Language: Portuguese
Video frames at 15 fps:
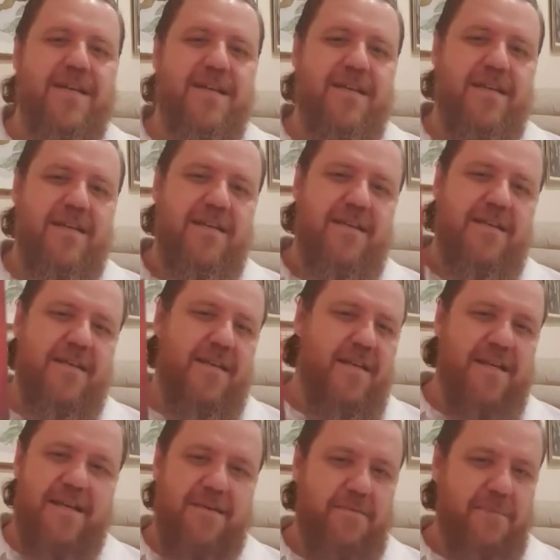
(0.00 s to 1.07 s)
e
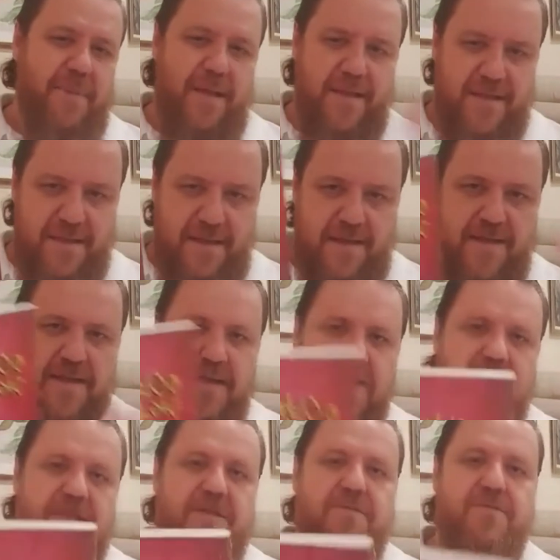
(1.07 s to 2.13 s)
ele é
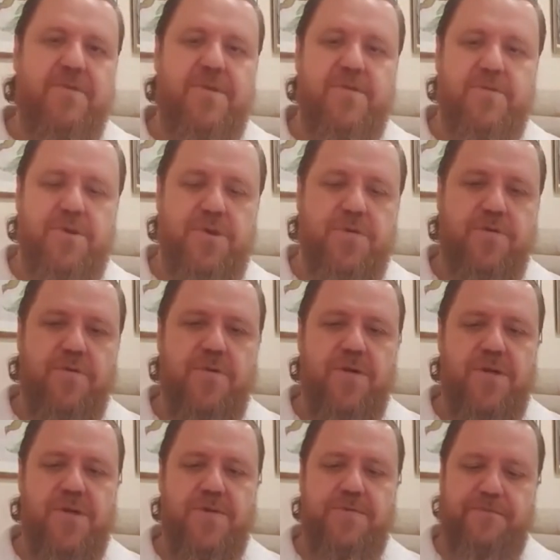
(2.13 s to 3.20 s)
palestrante, um
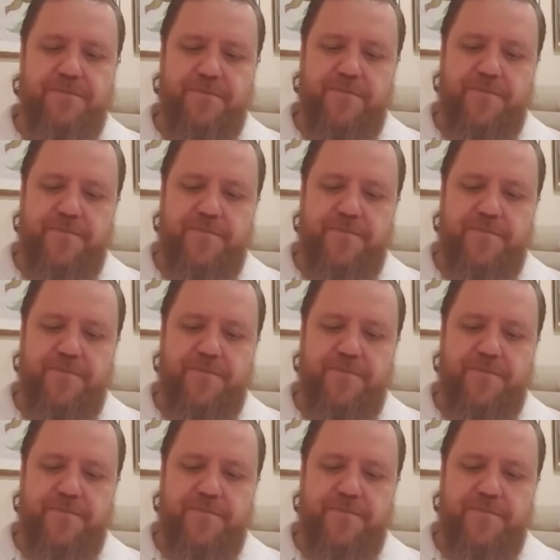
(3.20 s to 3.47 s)
estudioso.